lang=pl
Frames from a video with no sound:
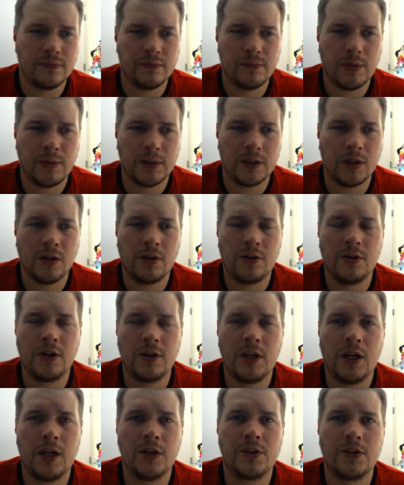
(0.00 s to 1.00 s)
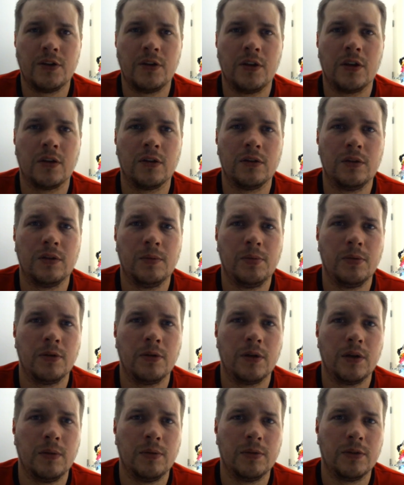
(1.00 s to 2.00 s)
Battle Royale, czyli na tego typu
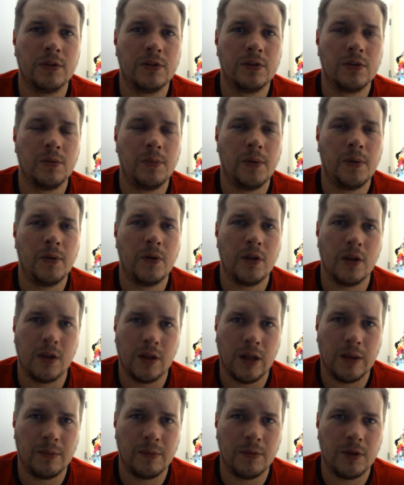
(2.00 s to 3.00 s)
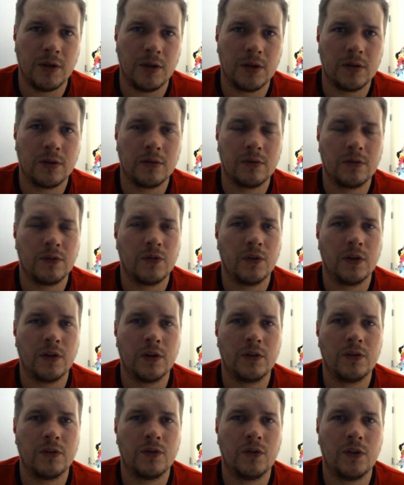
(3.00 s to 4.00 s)
gry, bo to jest zupełnie nie dla mnie.
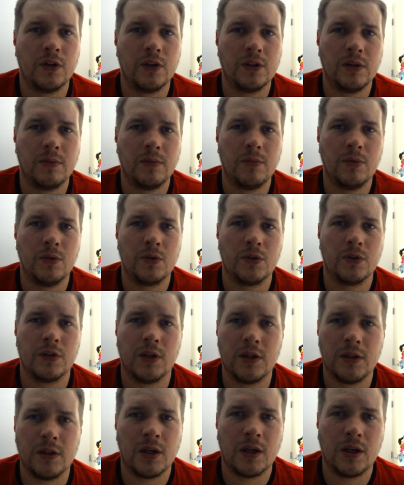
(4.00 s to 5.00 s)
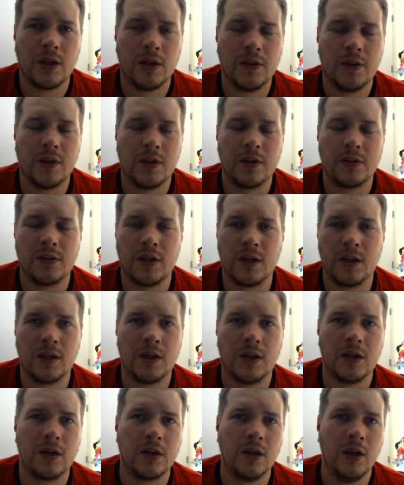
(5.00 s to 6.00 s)
Swoje, swoje zęby już na, na
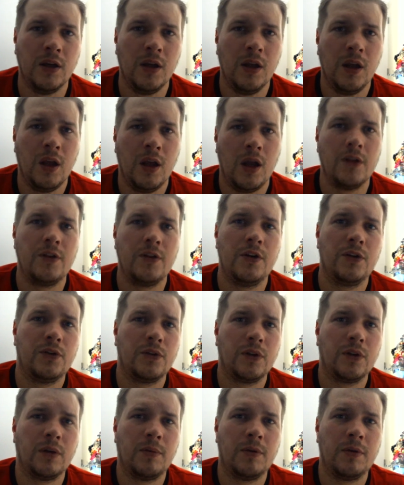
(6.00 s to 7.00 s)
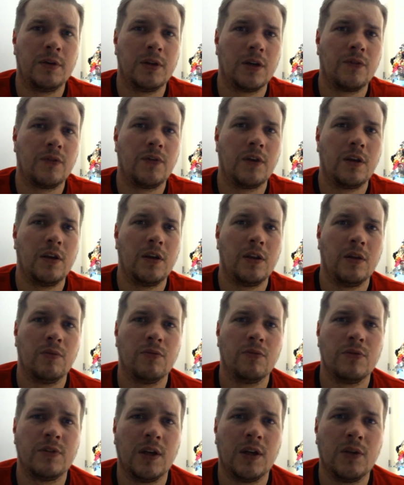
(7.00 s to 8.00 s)
Counter-Strike'ach, Unreal Tournamentach wieki
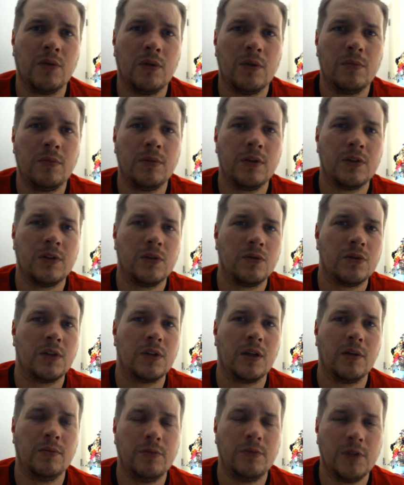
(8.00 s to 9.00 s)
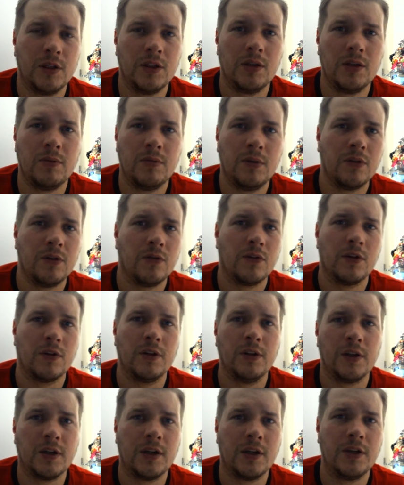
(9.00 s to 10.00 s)
temu zjadłem. Jestem starym dziadem, i to w ogóle
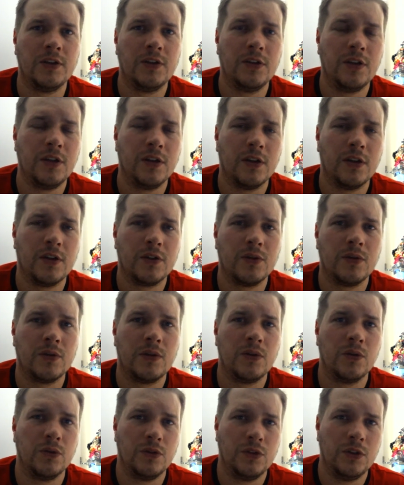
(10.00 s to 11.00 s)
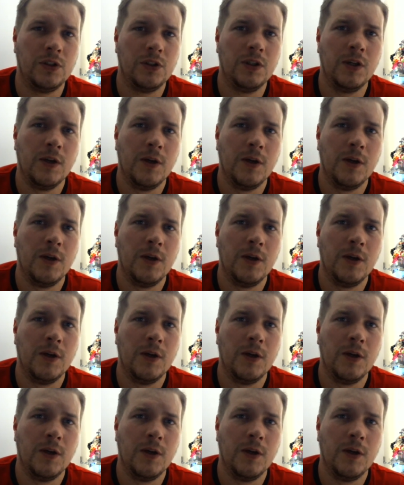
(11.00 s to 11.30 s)
nie kręci, nie interesuje, nudzi.